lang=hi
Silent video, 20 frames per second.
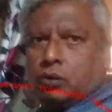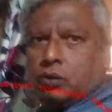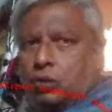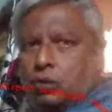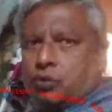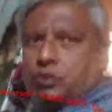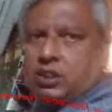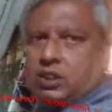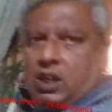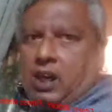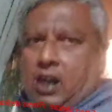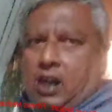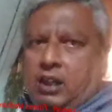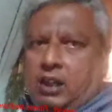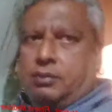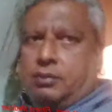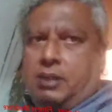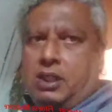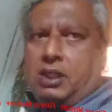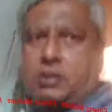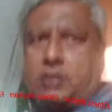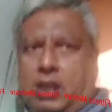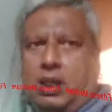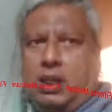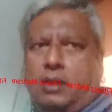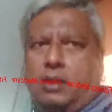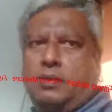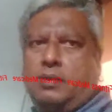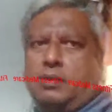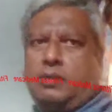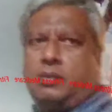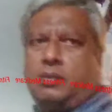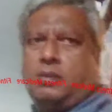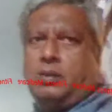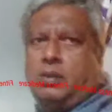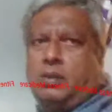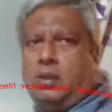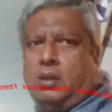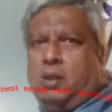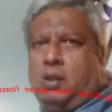दूसरा आदमी से
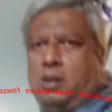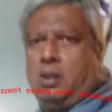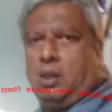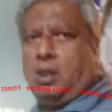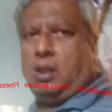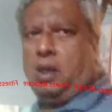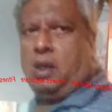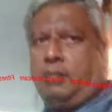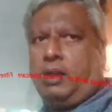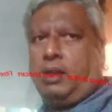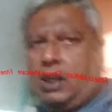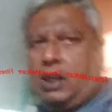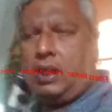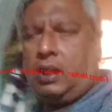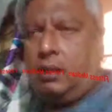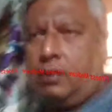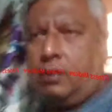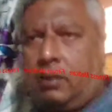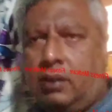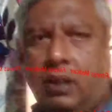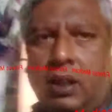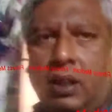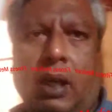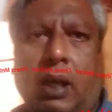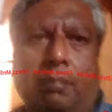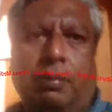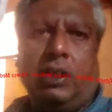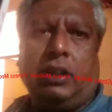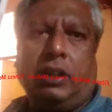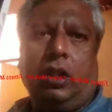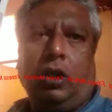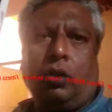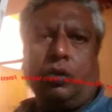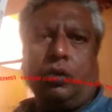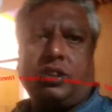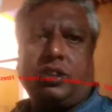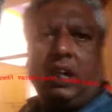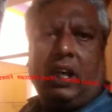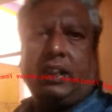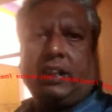हमारा ये वीडियो
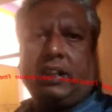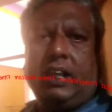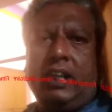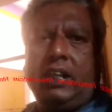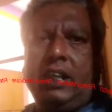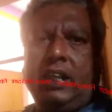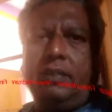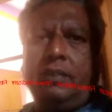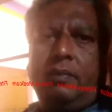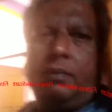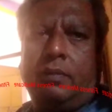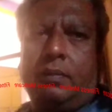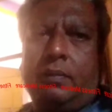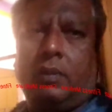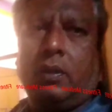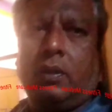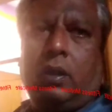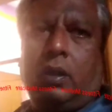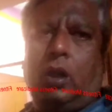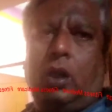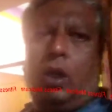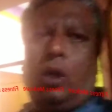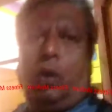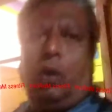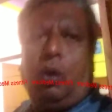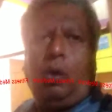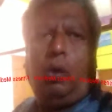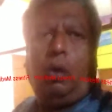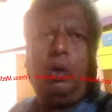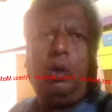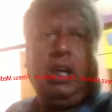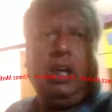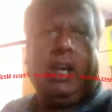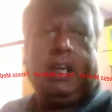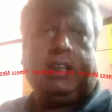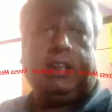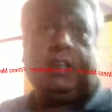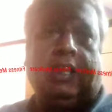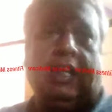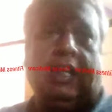शेयर करें और लाइक